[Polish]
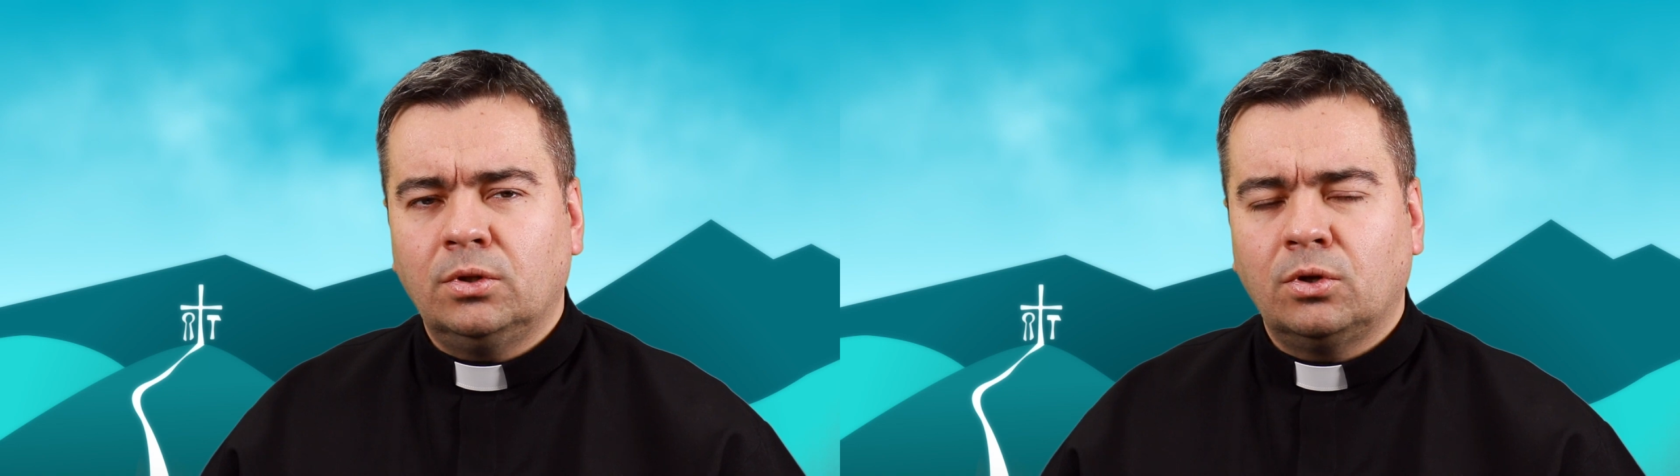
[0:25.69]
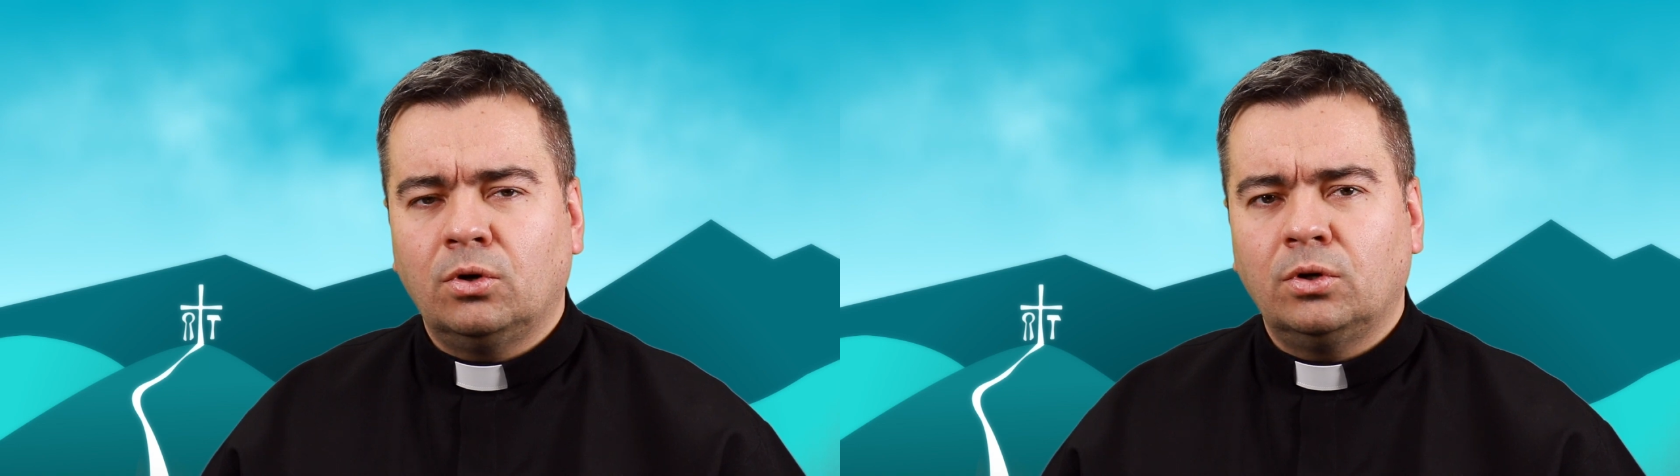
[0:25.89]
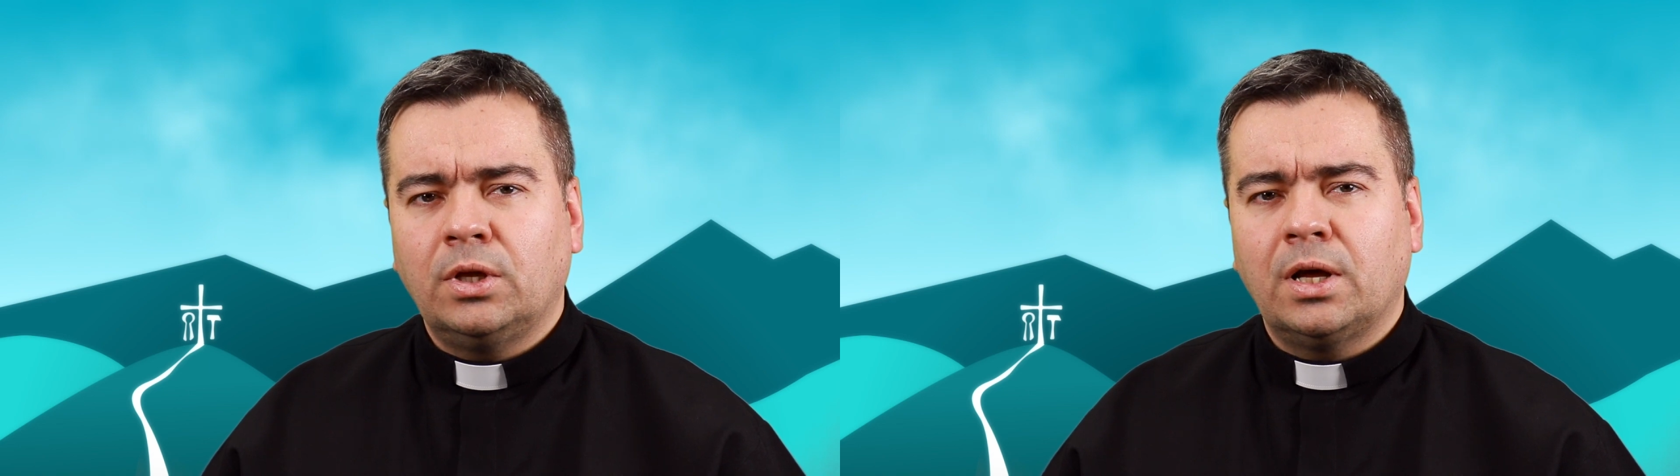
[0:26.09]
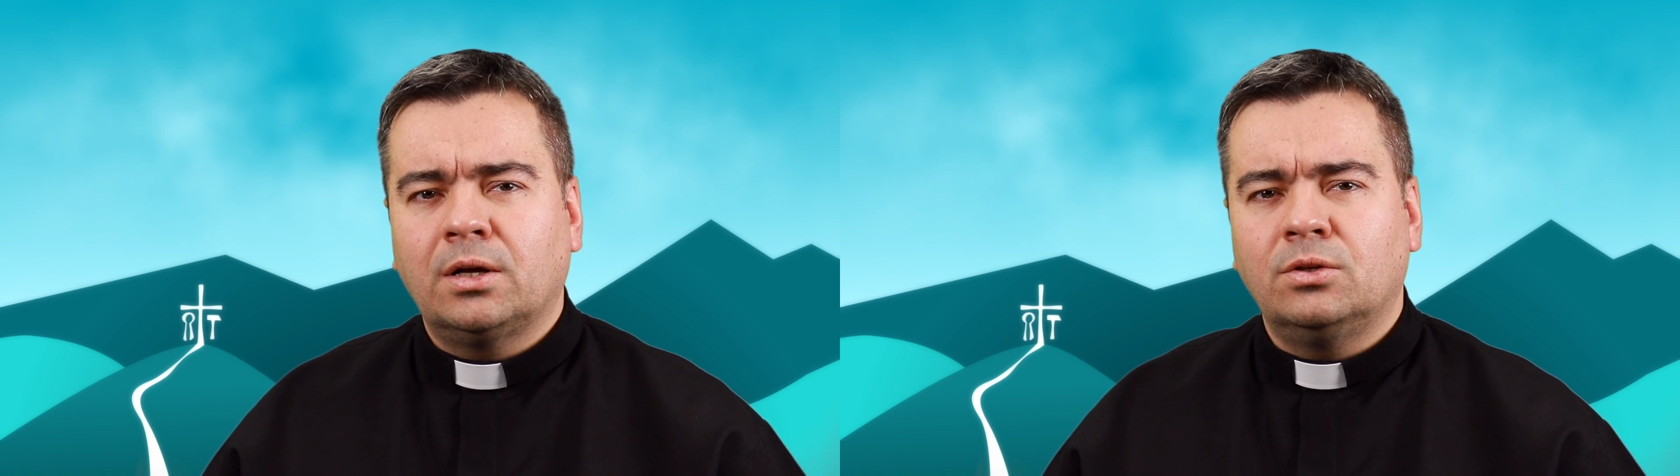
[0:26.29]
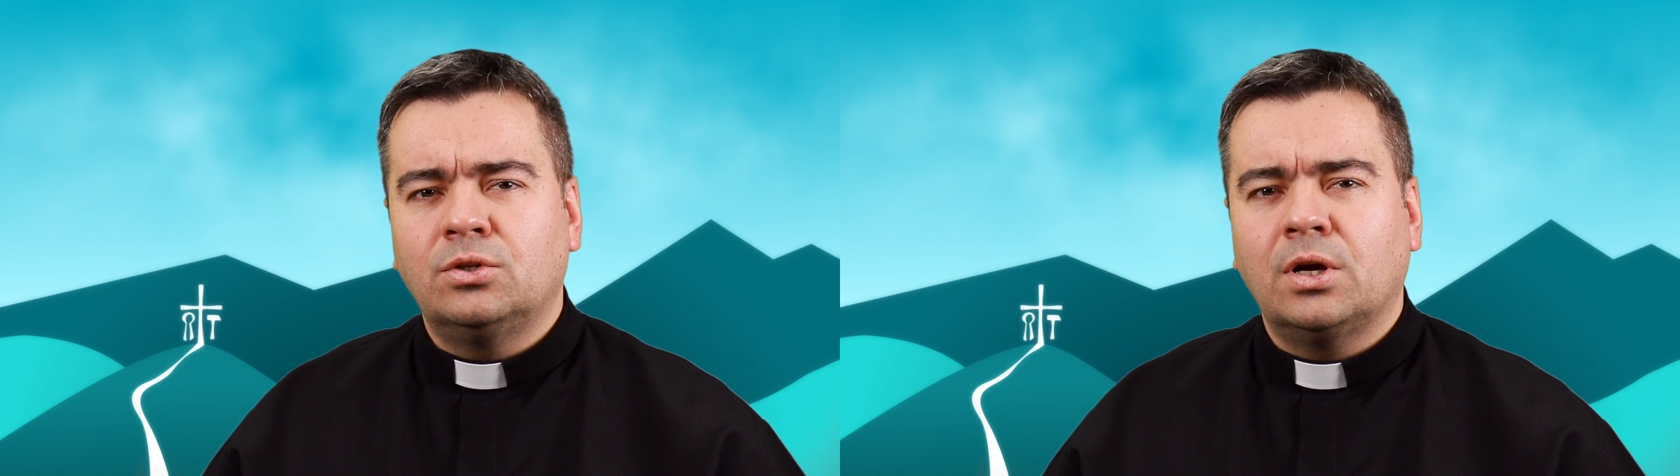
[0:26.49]
to jak
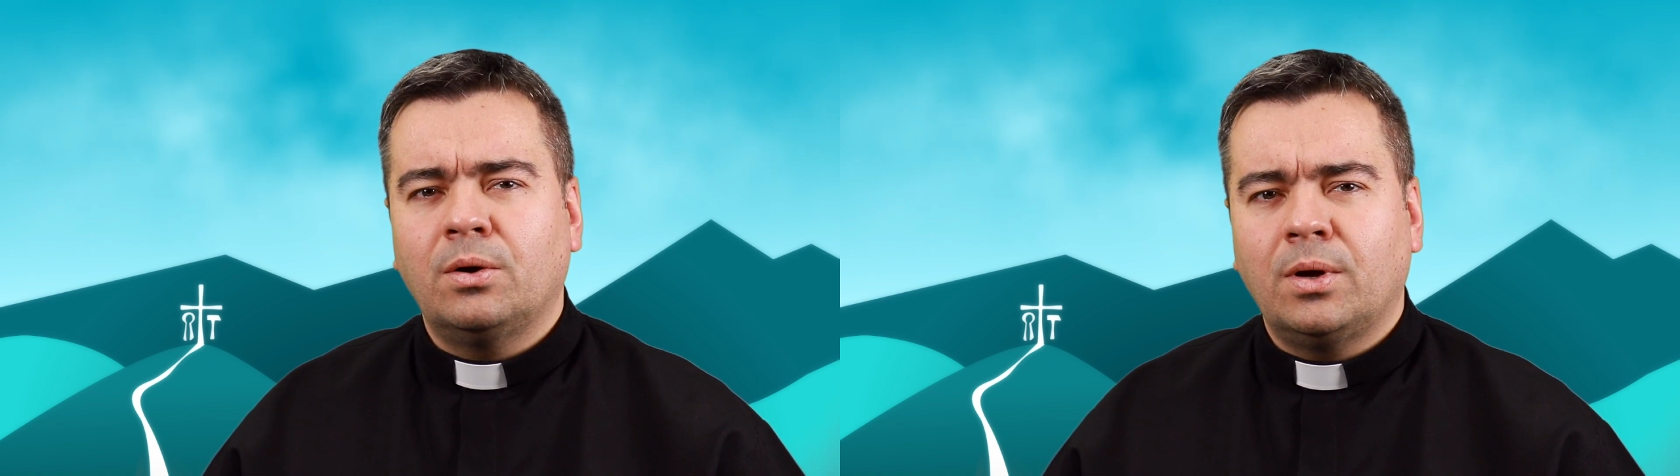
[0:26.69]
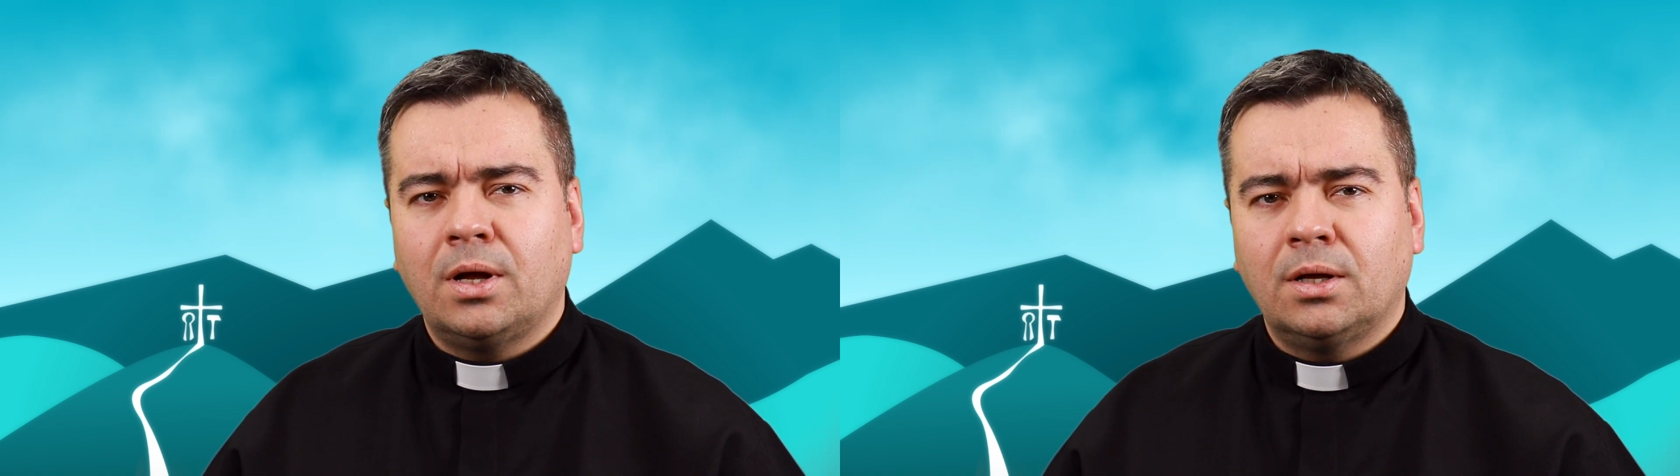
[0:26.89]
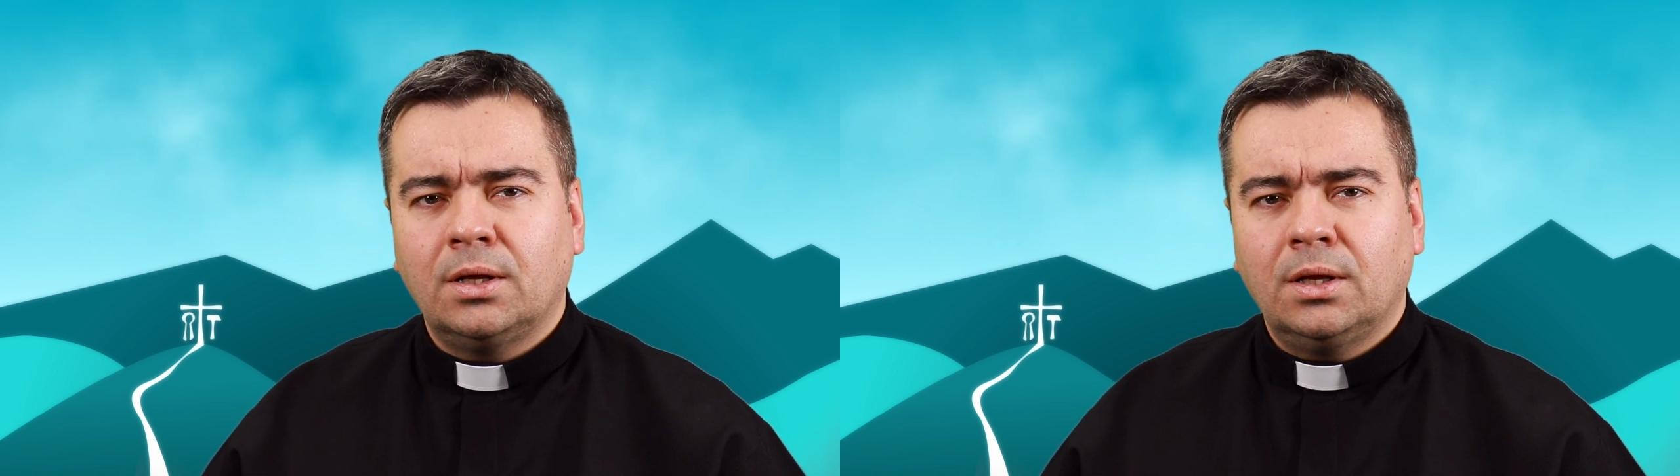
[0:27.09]
działa